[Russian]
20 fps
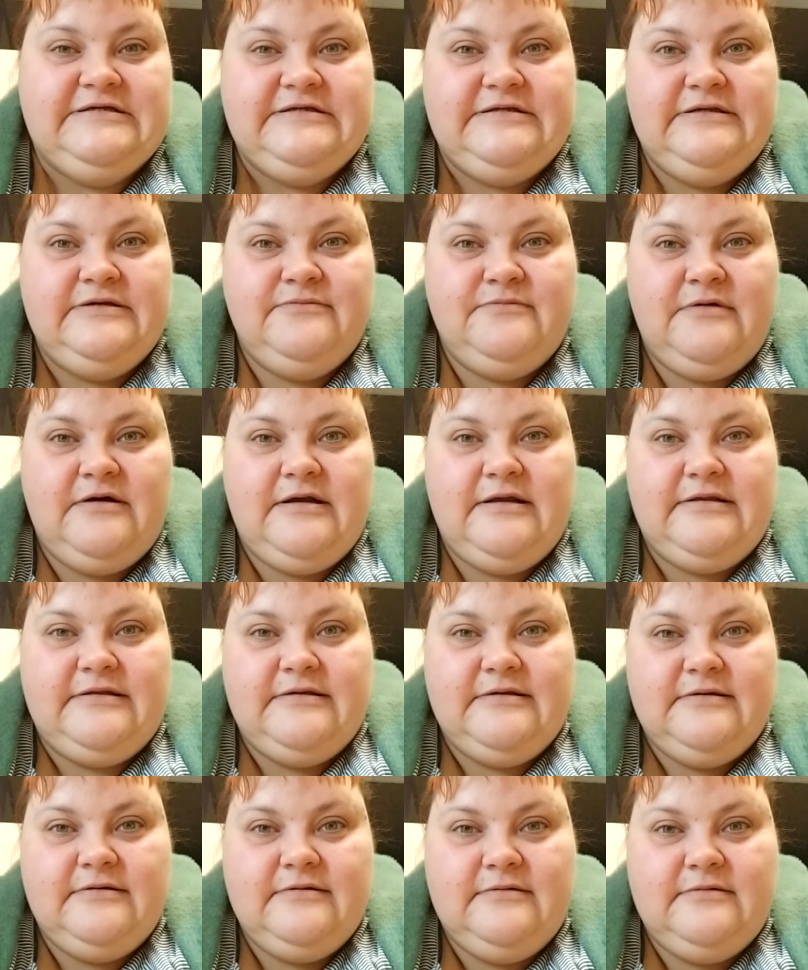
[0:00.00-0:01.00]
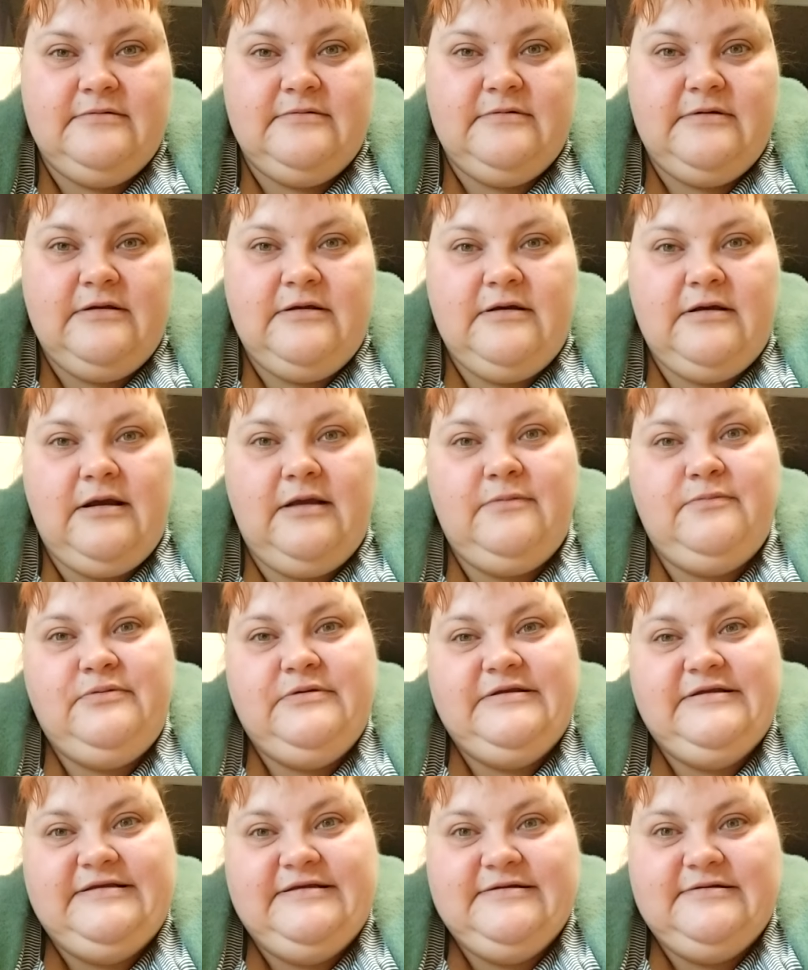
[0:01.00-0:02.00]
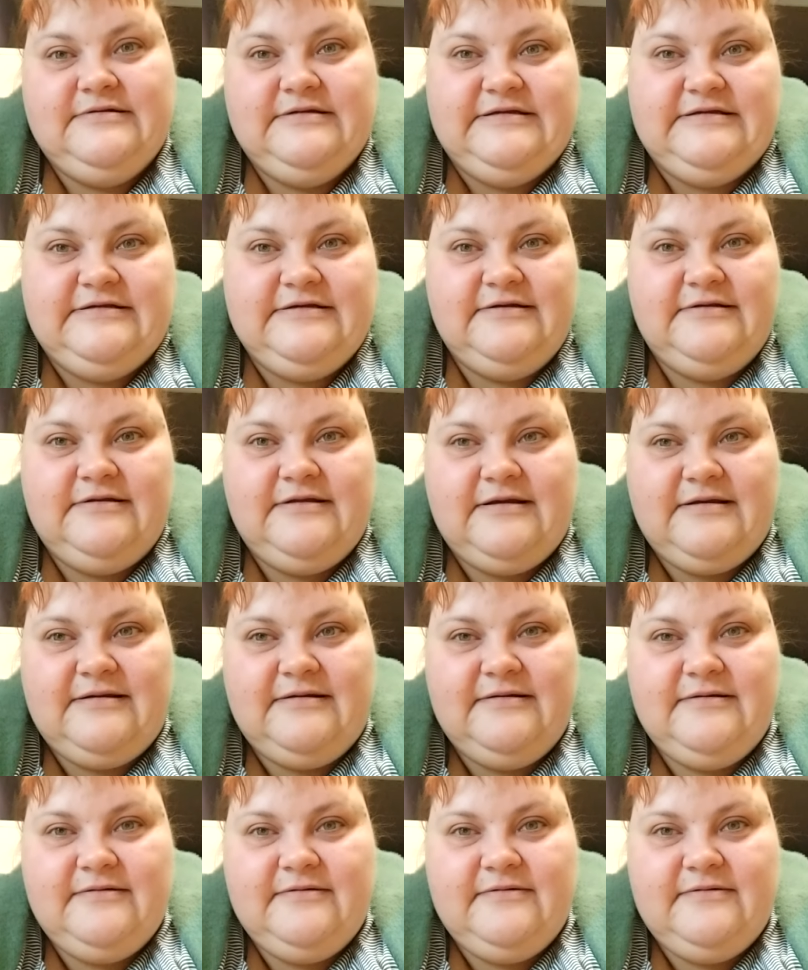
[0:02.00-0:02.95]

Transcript: снимать. Обиделась она.